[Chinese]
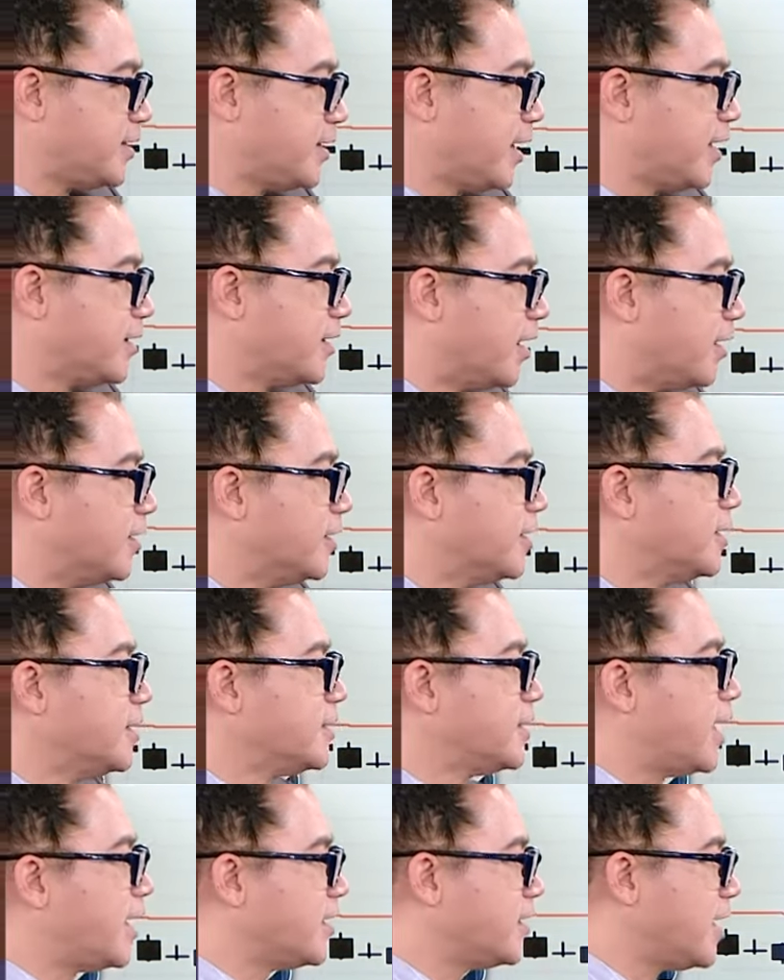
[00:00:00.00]
天哦。
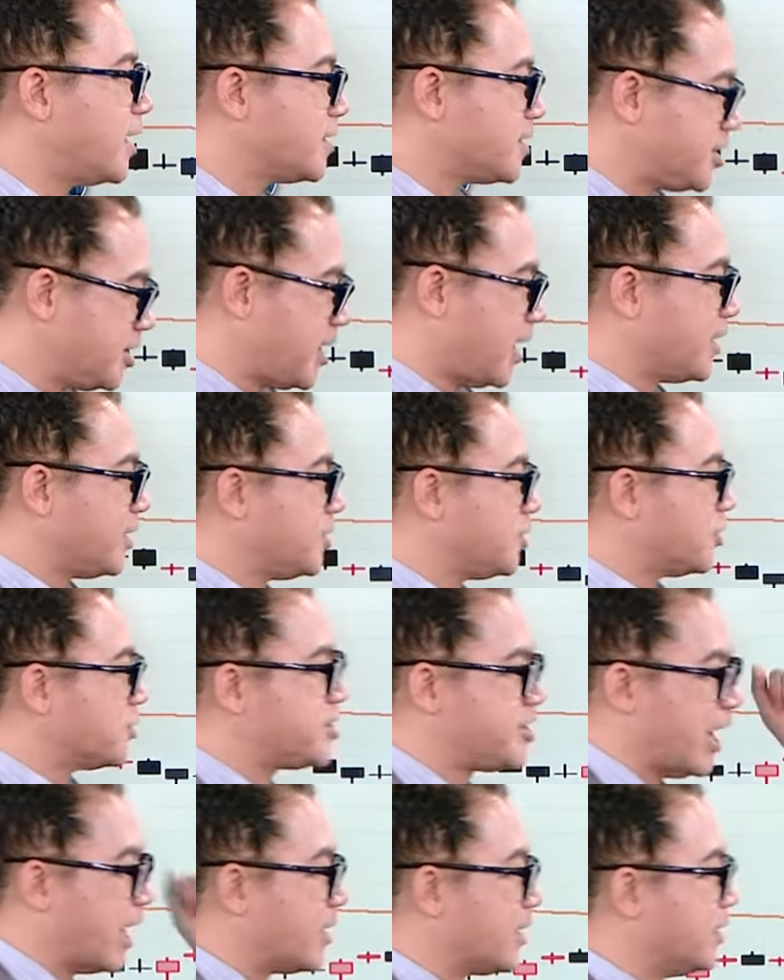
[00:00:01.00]
那既然你都
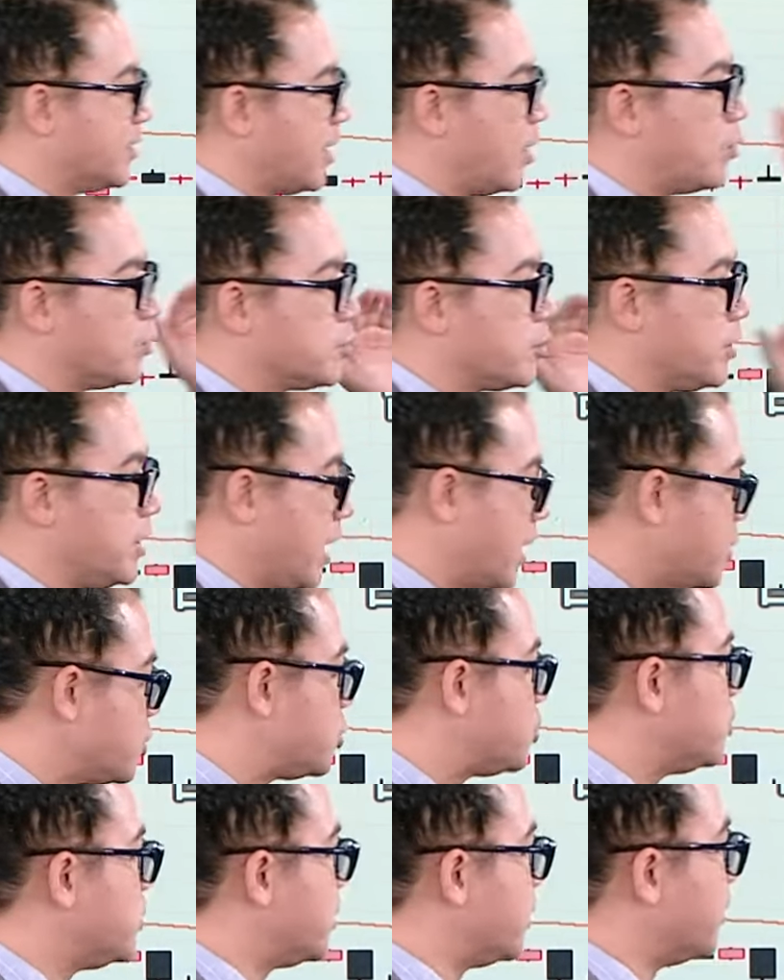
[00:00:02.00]
讲了，那我就延
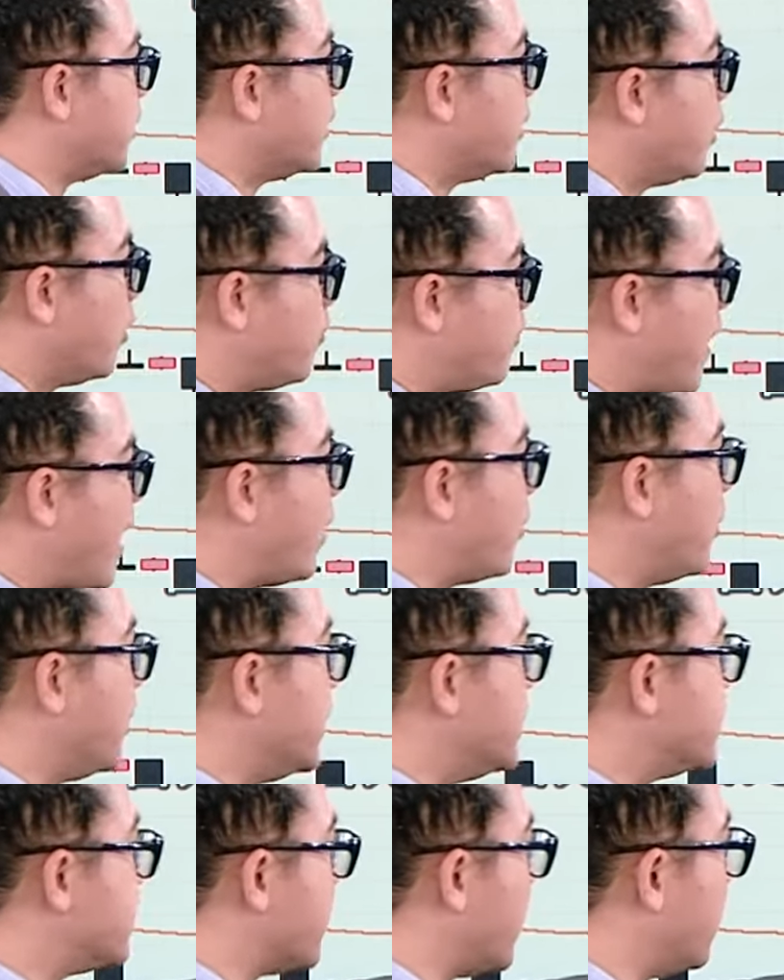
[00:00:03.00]
续的发
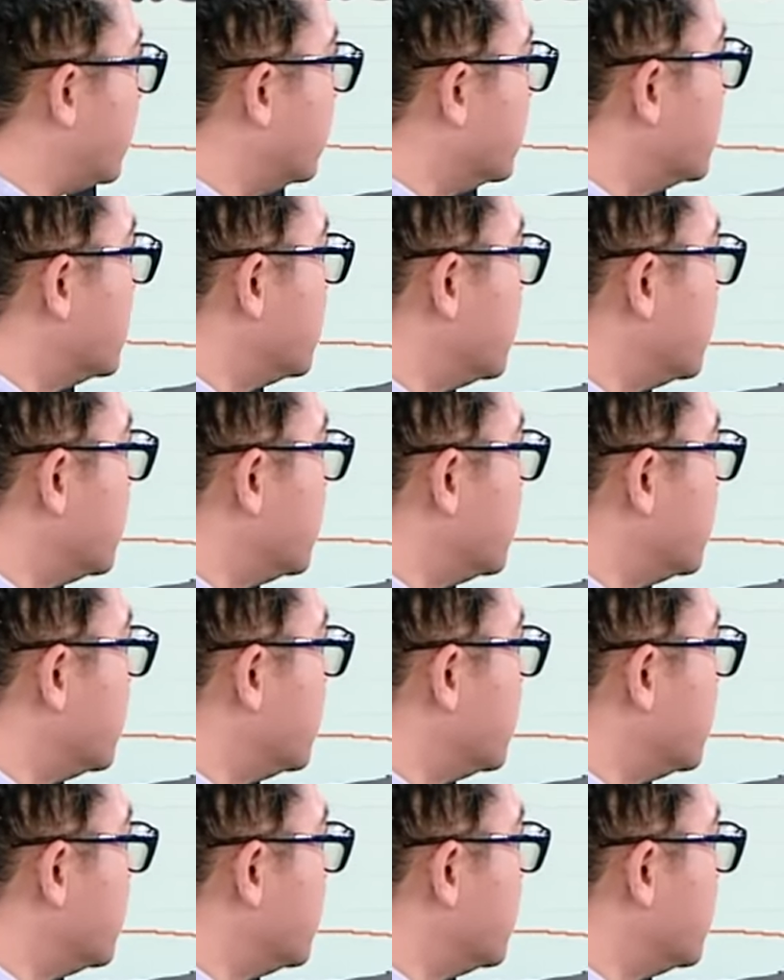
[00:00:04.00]
挥一下。